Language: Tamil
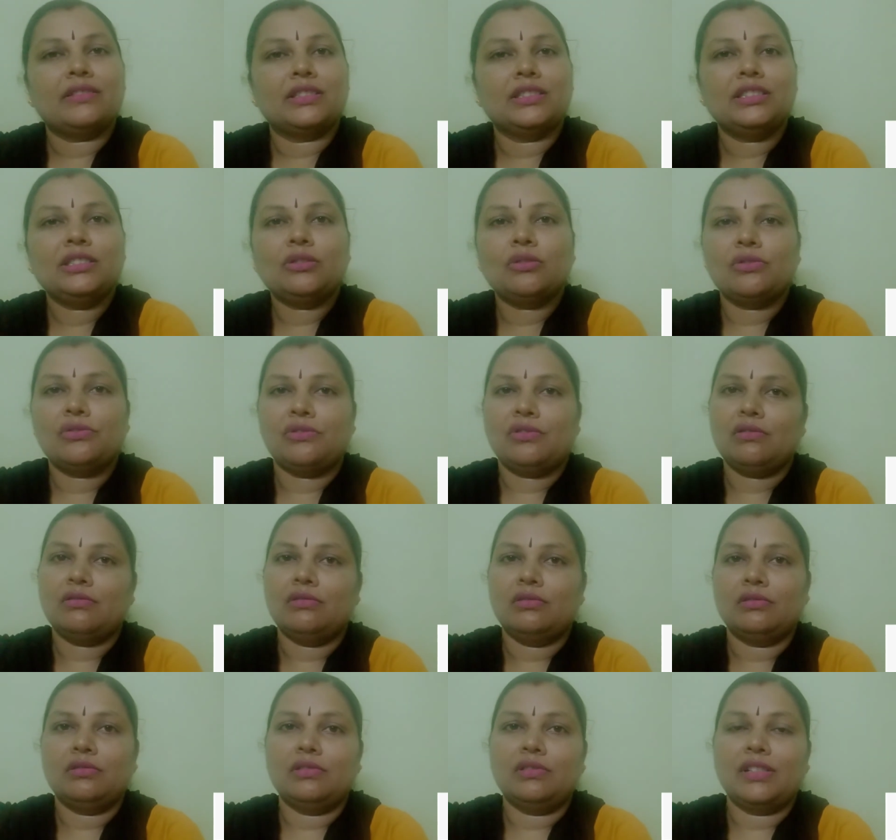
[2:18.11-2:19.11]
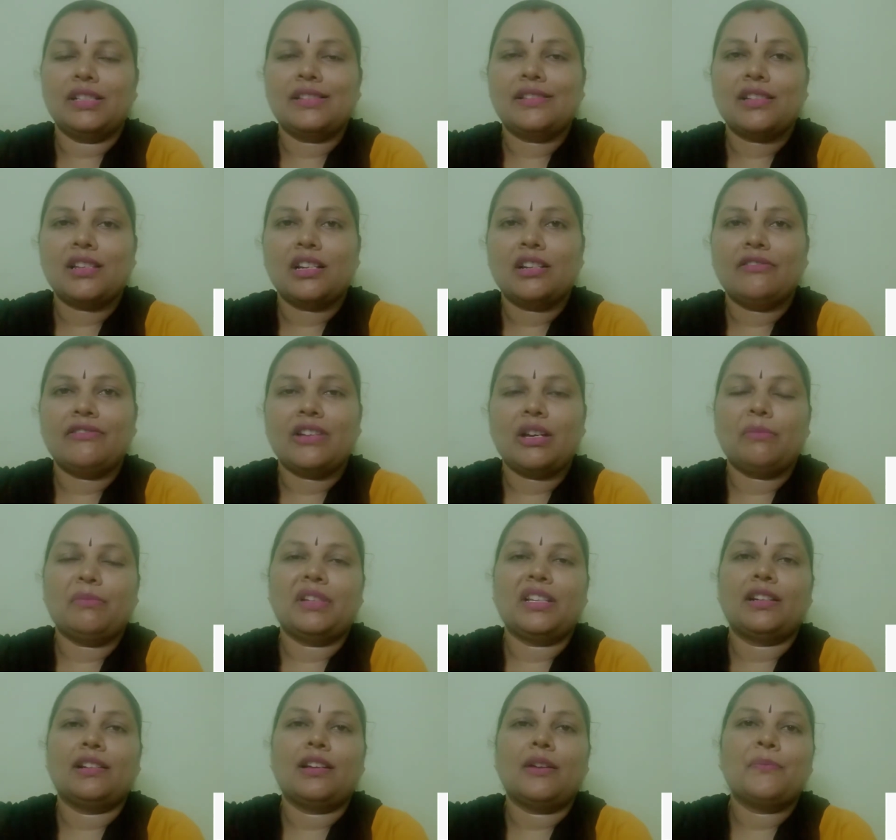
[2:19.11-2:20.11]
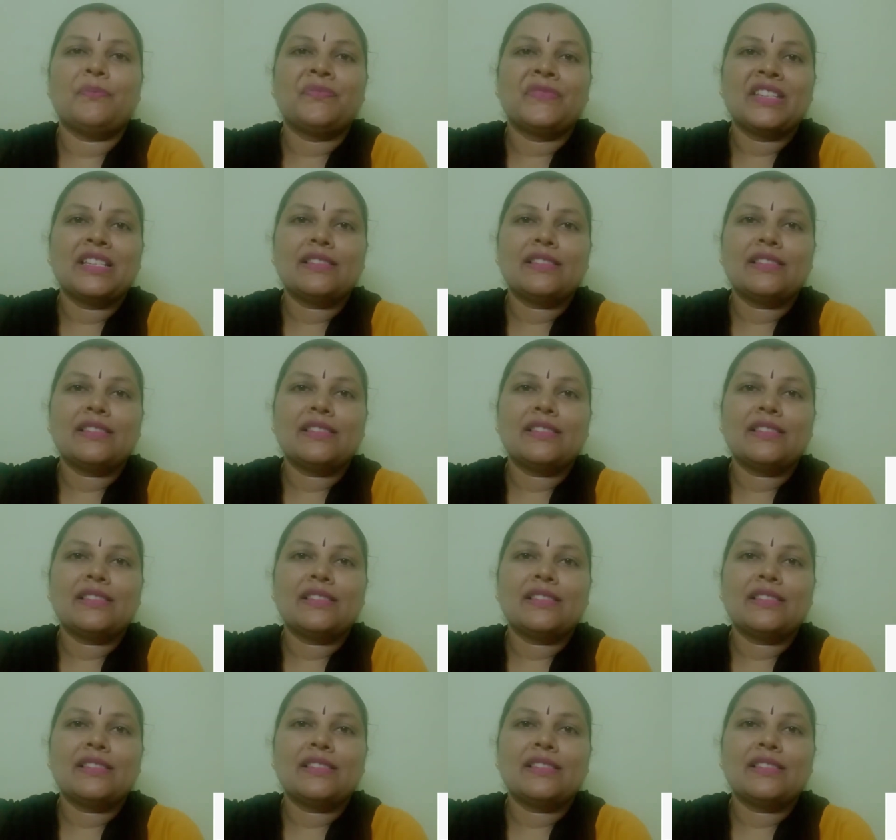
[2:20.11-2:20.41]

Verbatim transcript: வந்து கொஞ்சம் ரிச்சான ஃபேமிலிங்களாம்